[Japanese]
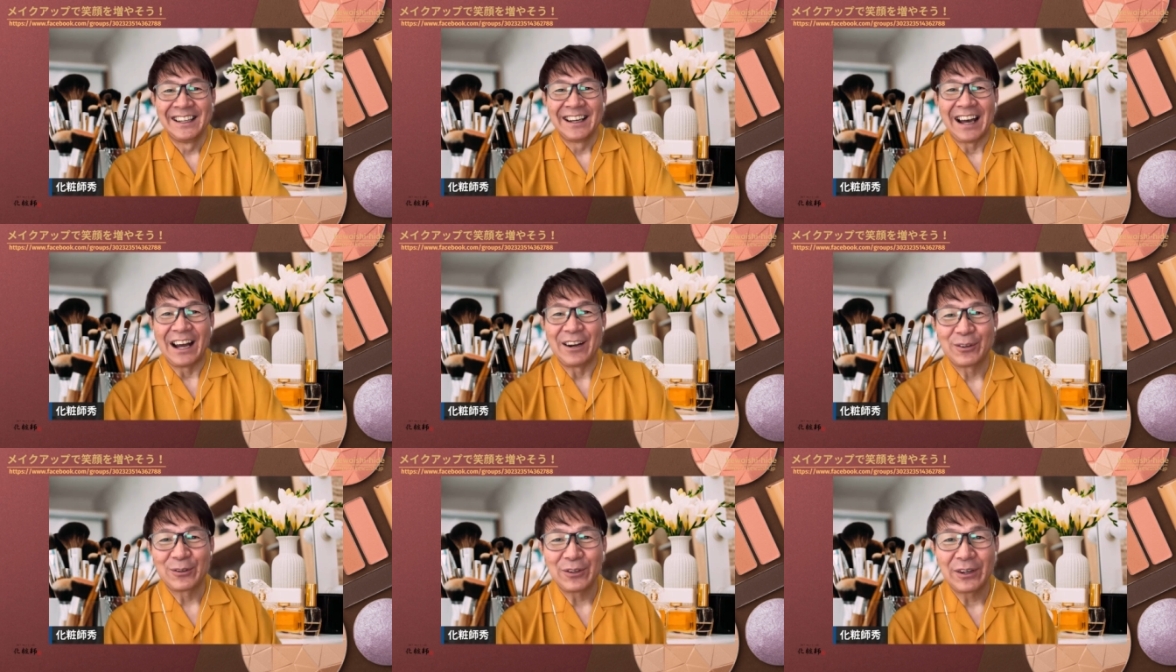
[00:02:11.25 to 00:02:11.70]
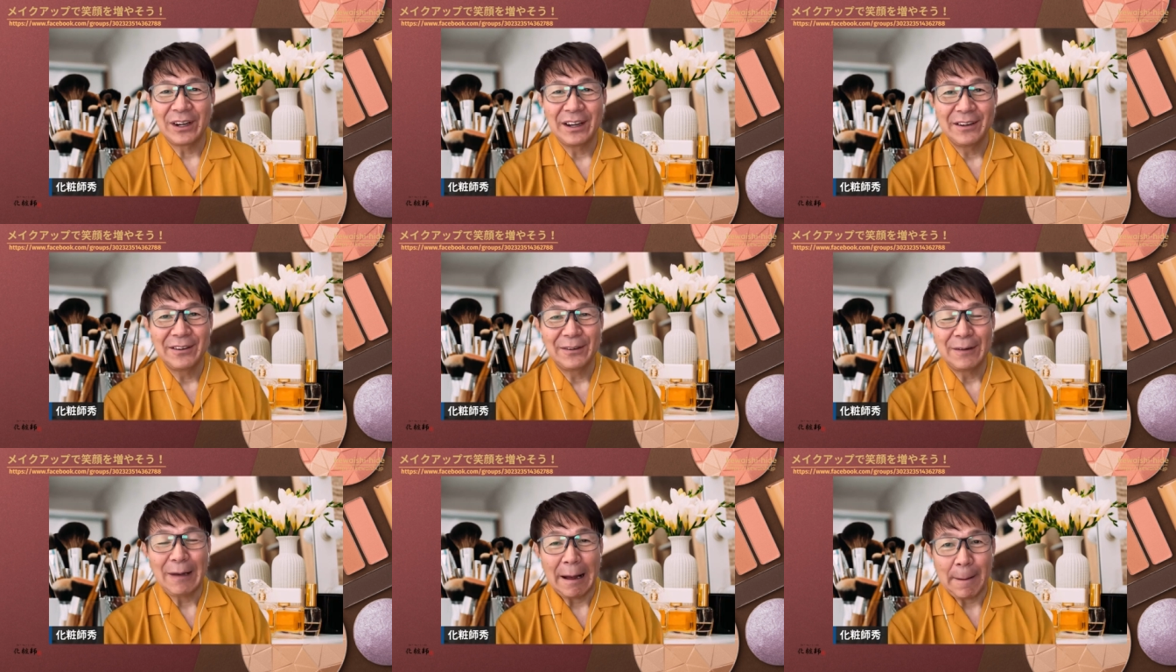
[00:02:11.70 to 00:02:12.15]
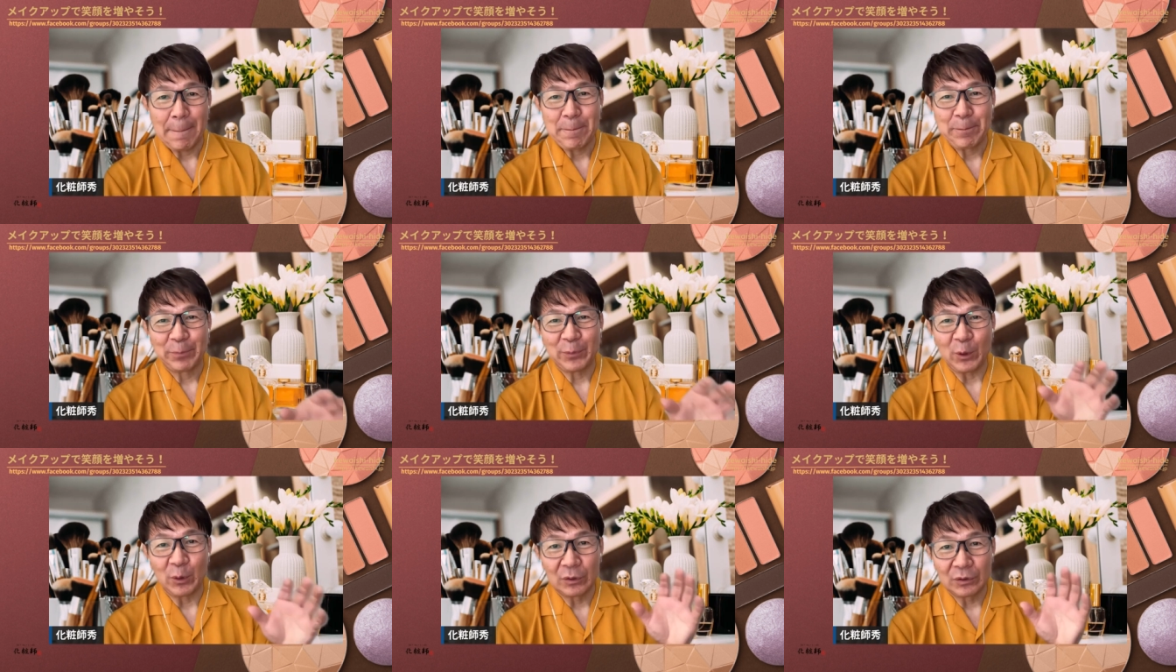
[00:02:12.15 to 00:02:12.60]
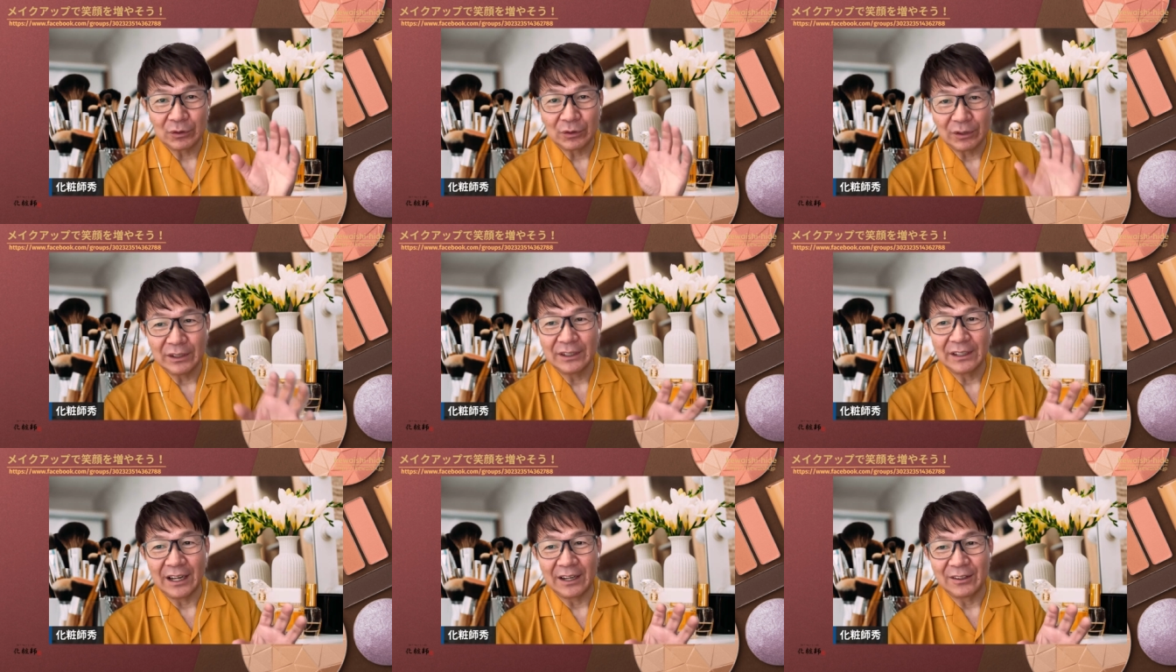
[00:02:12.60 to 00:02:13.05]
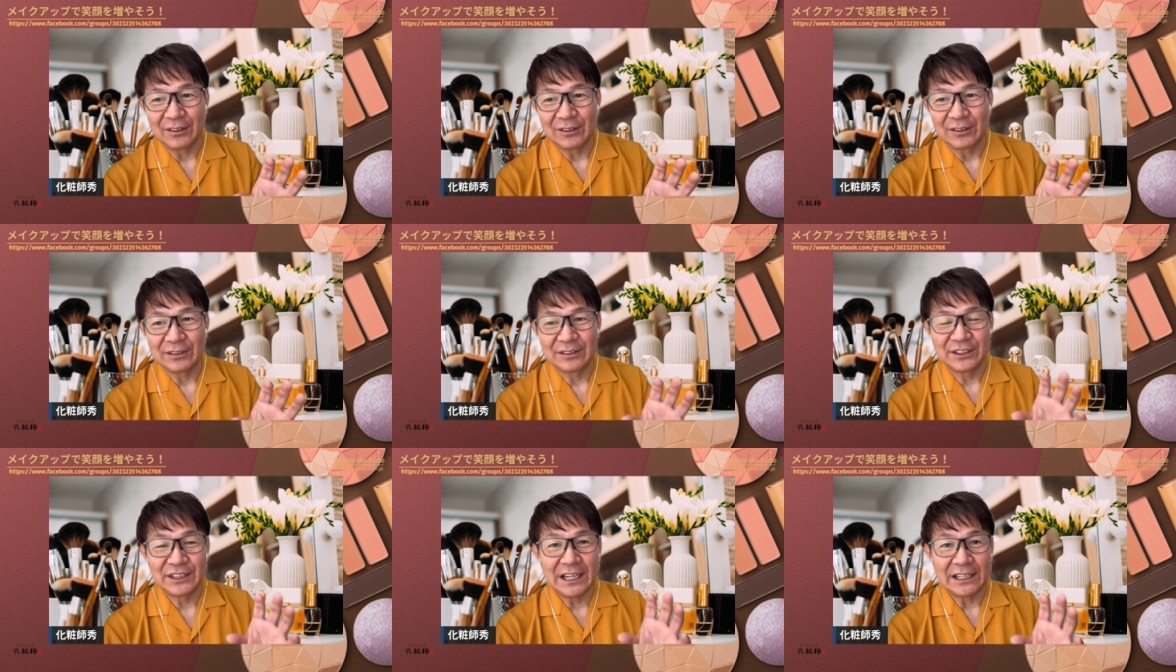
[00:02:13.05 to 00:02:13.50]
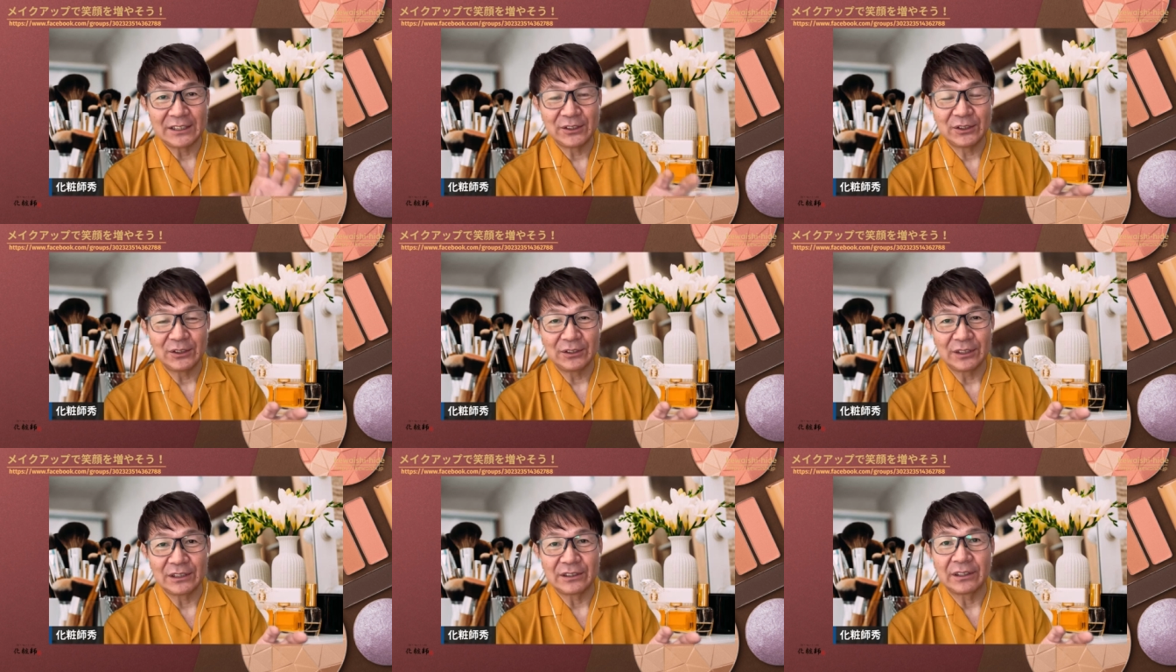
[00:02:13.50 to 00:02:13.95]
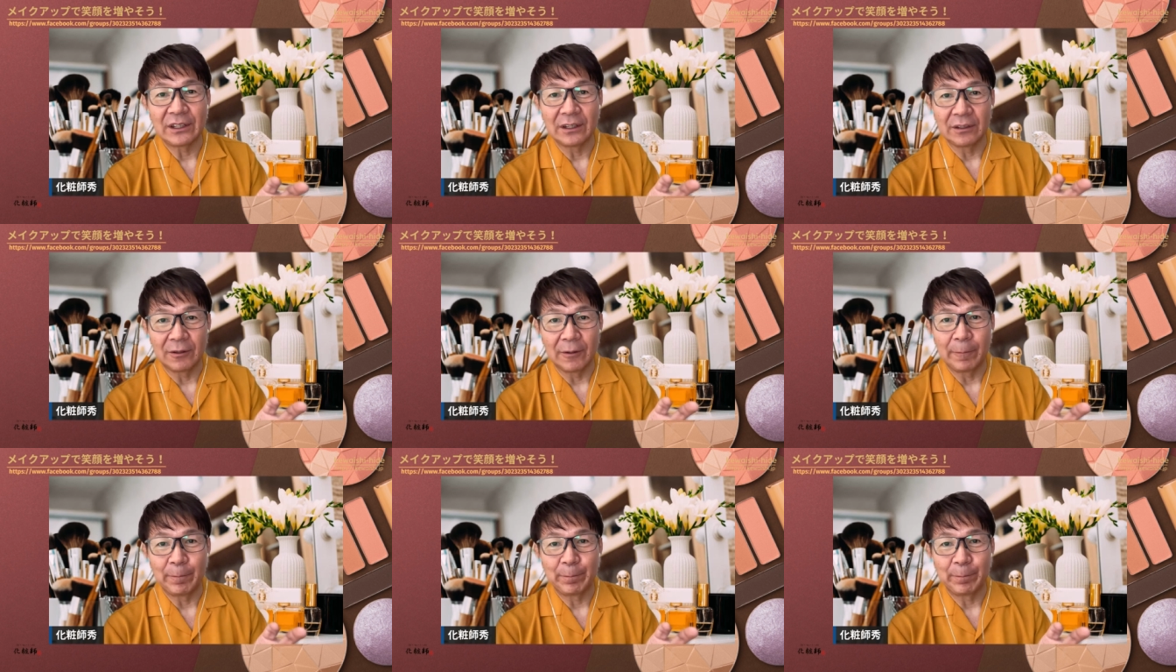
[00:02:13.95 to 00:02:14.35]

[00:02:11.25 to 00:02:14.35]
あのこれは本当にあのじらすようですけど、